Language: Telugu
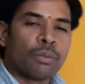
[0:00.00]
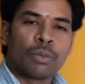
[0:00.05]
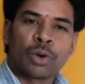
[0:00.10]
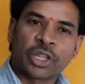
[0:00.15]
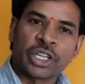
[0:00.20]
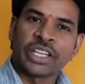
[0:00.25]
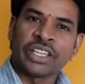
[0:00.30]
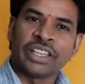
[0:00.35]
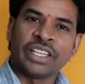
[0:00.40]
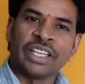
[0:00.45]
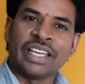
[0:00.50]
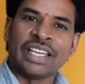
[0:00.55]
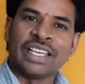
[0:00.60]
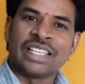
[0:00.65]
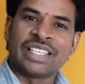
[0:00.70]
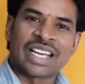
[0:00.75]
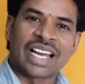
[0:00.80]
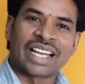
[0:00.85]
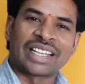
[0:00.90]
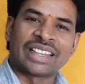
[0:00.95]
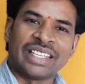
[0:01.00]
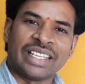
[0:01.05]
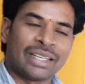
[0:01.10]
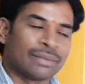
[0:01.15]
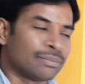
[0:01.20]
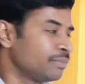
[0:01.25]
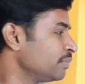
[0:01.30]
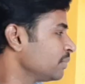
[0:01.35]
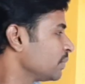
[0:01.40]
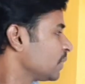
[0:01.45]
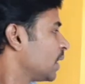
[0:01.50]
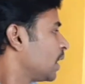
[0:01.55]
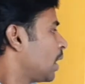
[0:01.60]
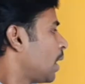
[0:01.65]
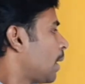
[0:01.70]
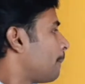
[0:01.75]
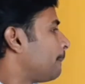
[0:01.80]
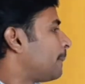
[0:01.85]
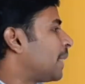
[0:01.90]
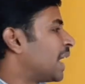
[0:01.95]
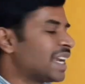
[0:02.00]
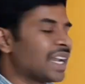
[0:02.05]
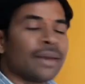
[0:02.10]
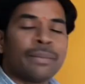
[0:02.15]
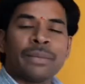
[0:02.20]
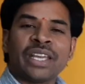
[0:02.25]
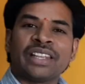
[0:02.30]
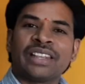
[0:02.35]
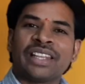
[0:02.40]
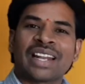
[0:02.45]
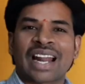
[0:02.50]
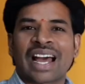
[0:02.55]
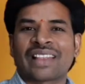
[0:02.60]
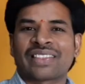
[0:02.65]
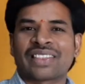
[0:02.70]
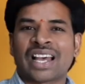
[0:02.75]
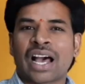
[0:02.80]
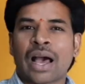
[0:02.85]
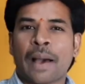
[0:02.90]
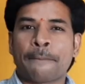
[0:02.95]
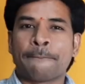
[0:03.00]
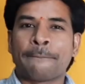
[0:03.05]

మొదటిది జాతీయం బండ మీది రాత